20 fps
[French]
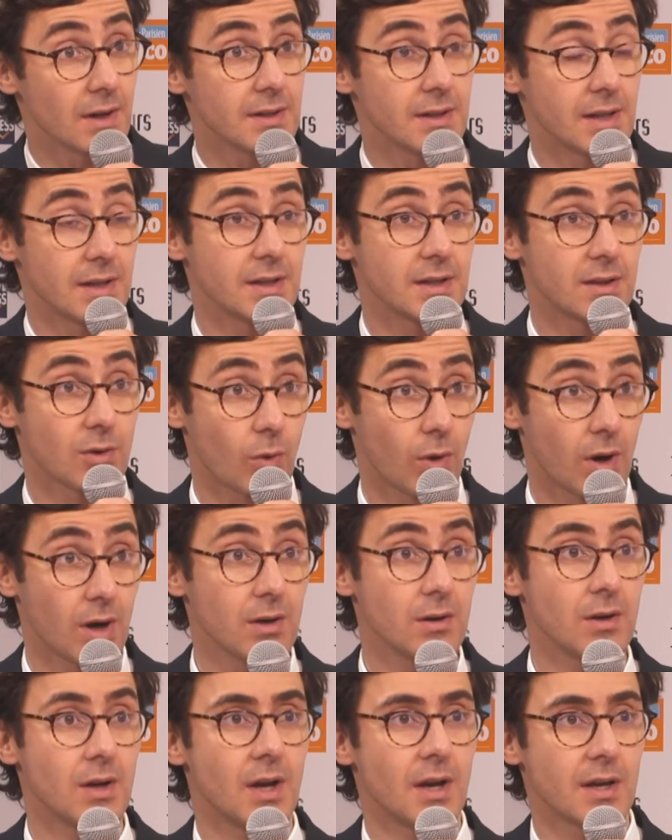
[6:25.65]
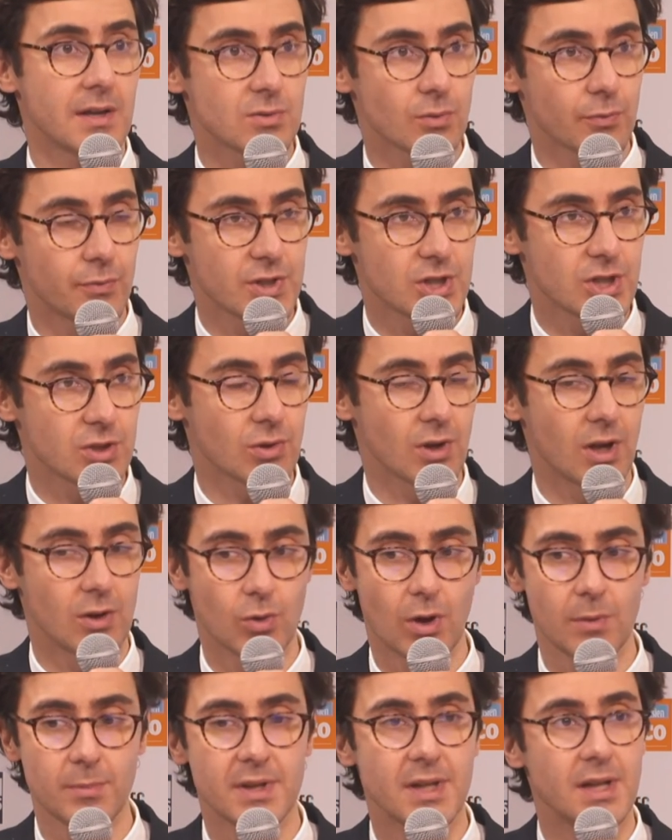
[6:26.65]
Il a des droits qui sont figés dans la
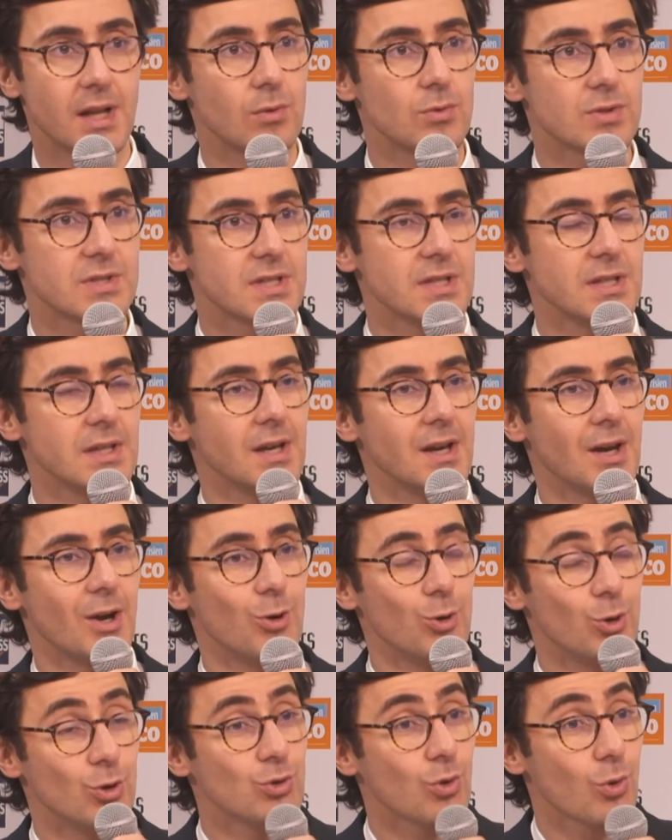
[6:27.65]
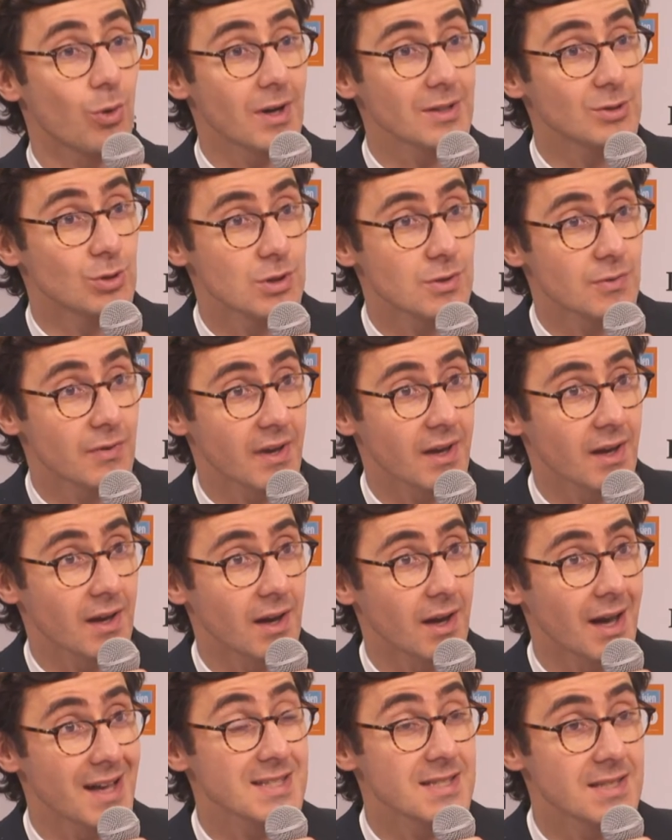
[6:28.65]
loi, mais il a aussi le droit de se
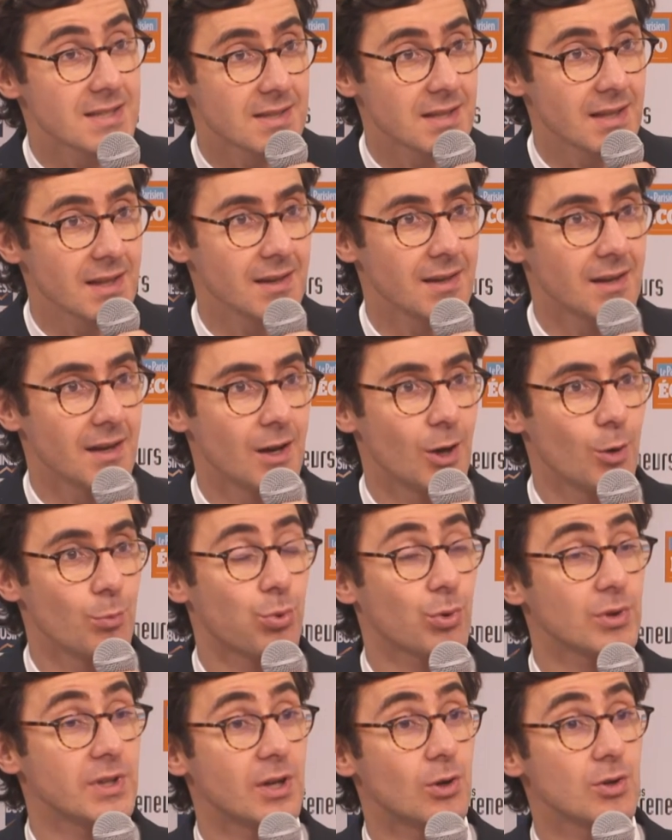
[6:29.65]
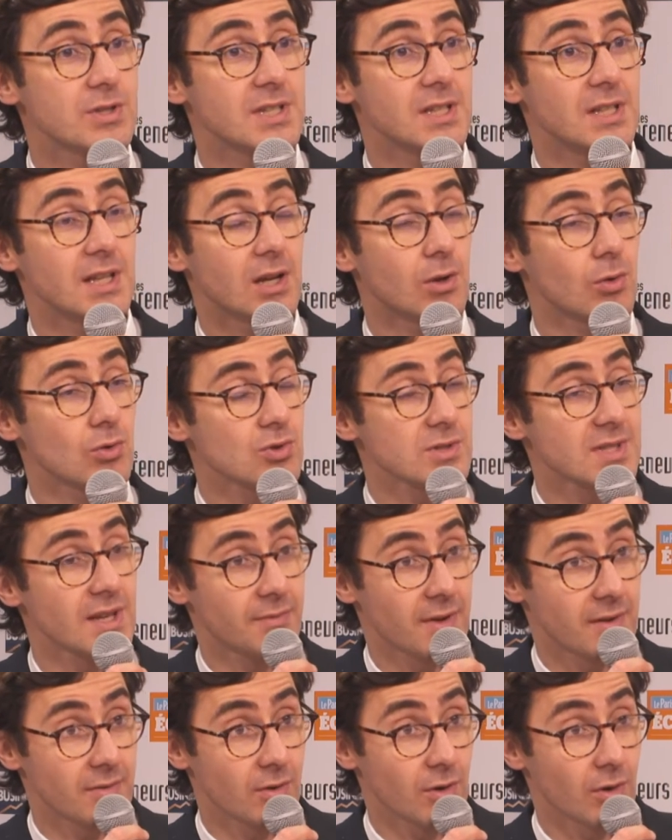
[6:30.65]
faire assister pour négocier des clauses en sa
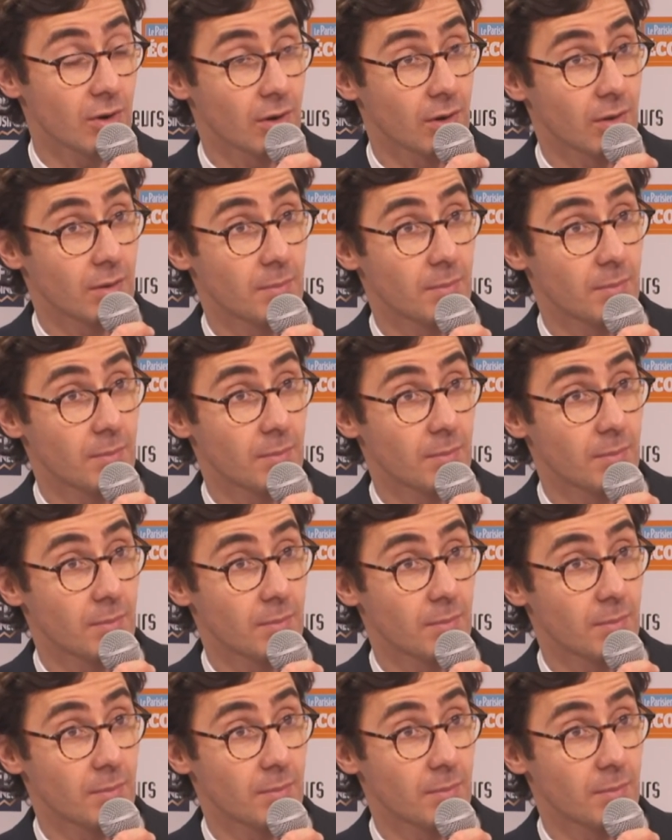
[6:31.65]
faveur.